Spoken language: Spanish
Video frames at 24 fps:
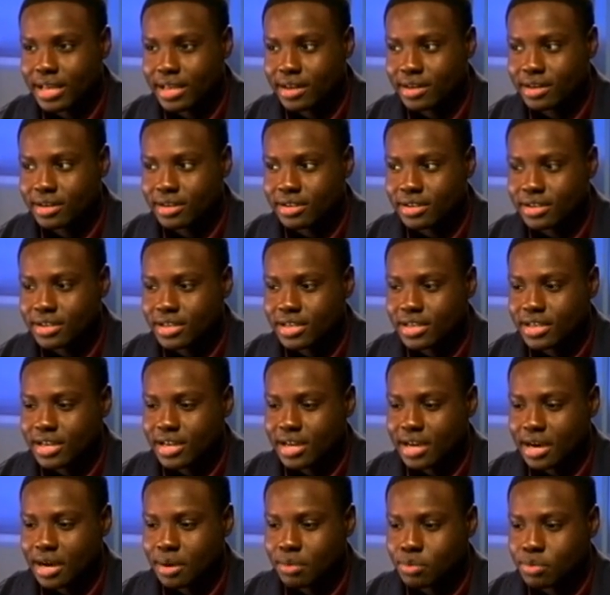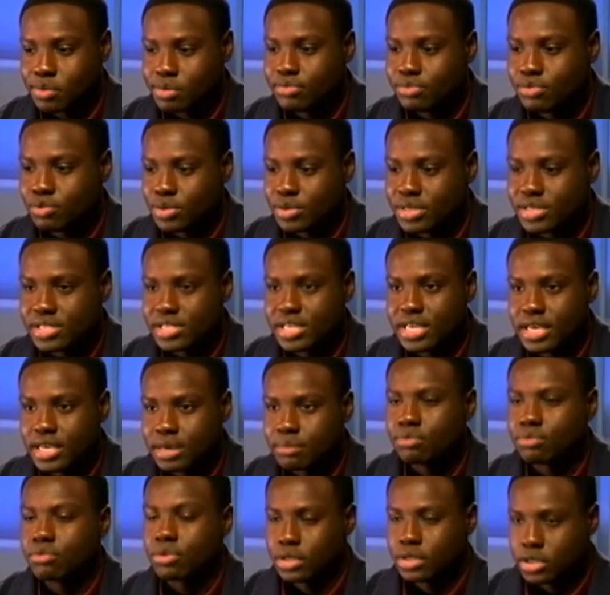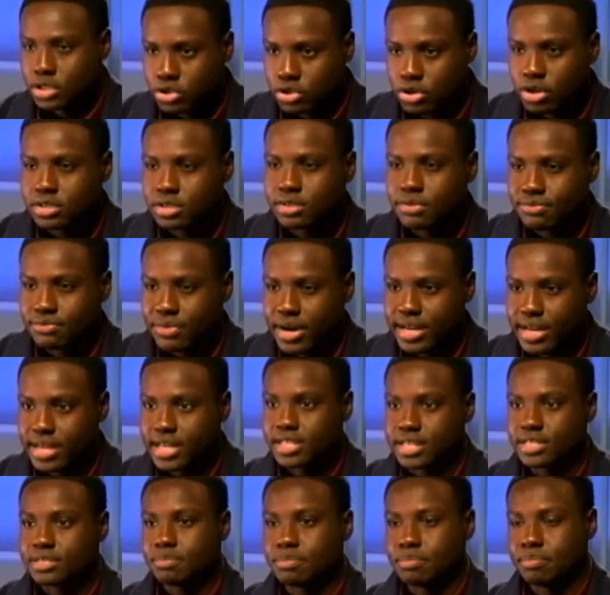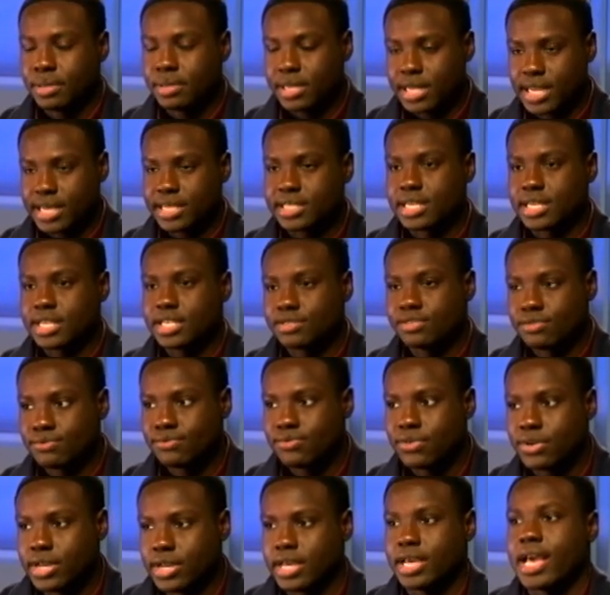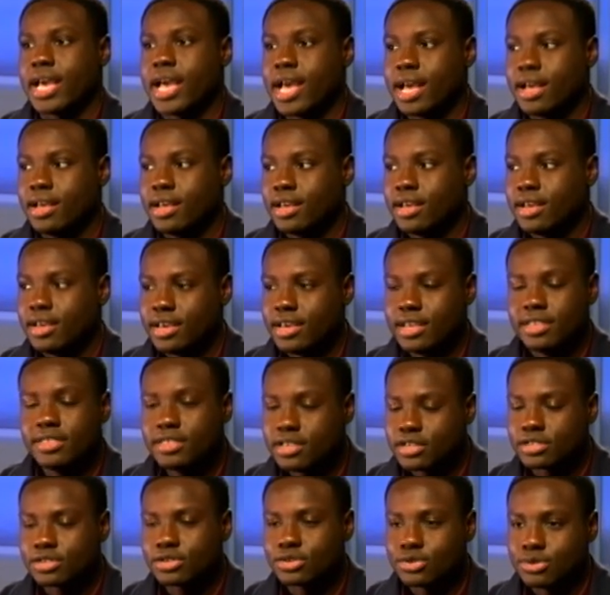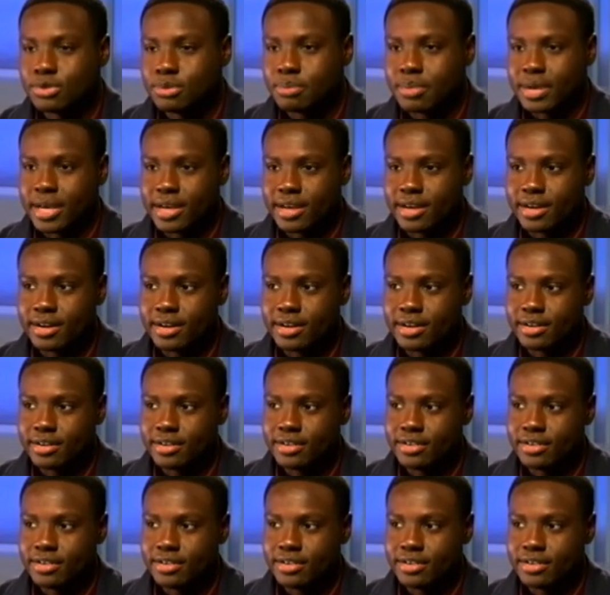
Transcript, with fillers: del grupo y lo vemos empezar a luchar eh, su lugar y su